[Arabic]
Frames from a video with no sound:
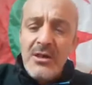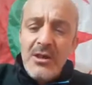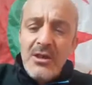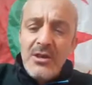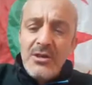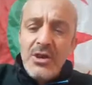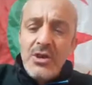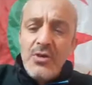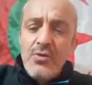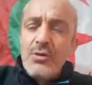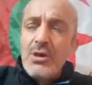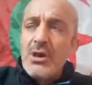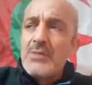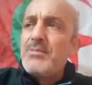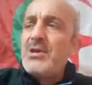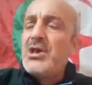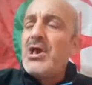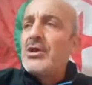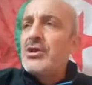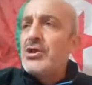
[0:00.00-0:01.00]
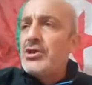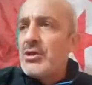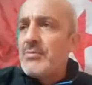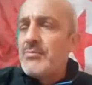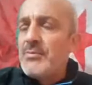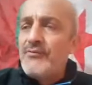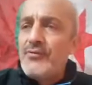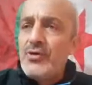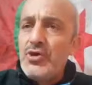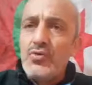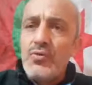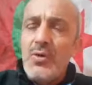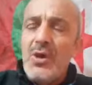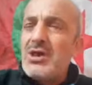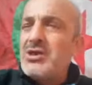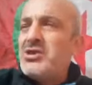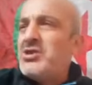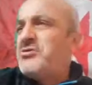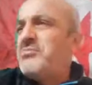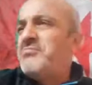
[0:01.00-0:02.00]
اللي يقول لك بلي غادي تكمل في جوان
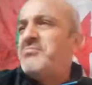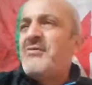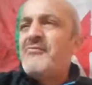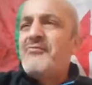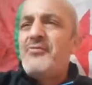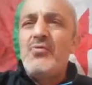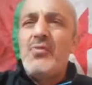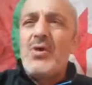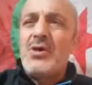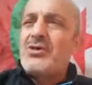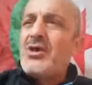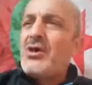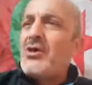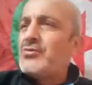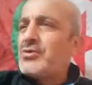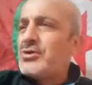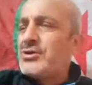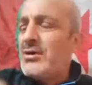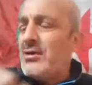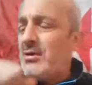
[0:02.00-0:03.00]
غادي تبدا في وقتها وص...